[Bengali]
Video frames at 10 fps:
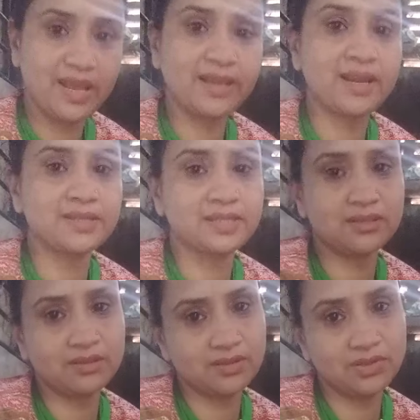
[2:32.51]
এইটা
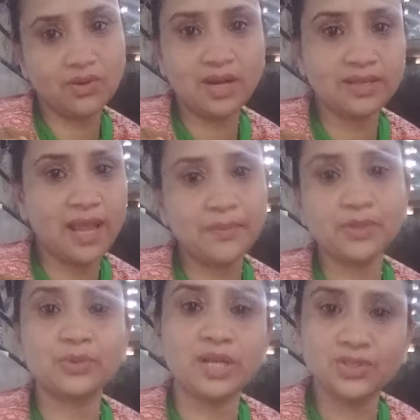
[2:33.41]
জোগান থাকবে
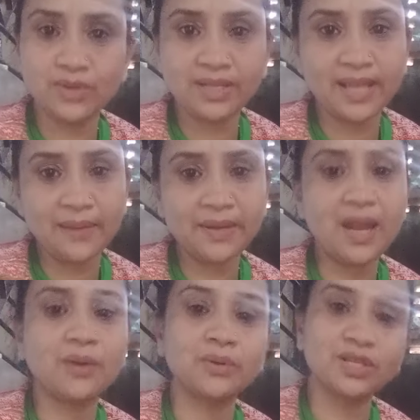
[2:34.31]
তো ওটা জোগান থাকবে
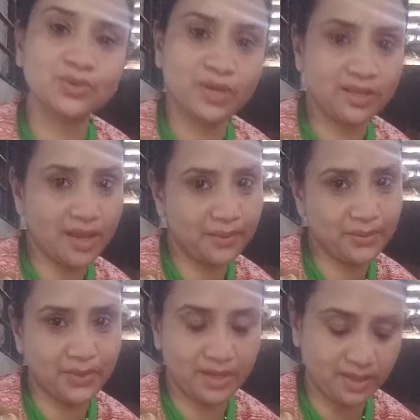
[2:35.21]
না আর ওটার জোগান থাকবে
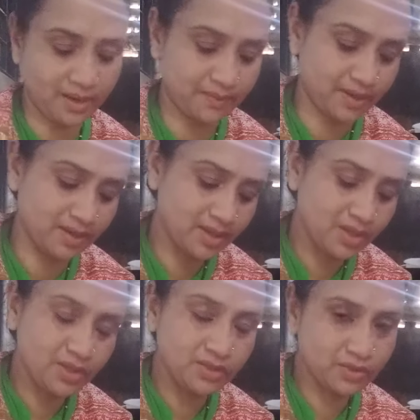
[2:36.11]
তো ওটার থাকবে না
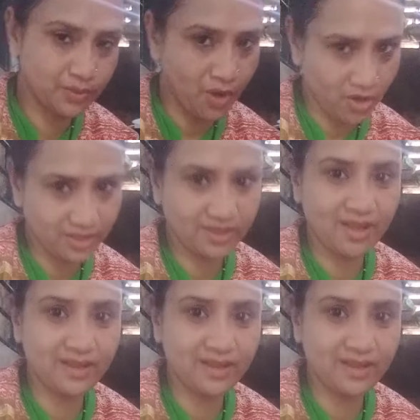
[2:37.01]
তো আবার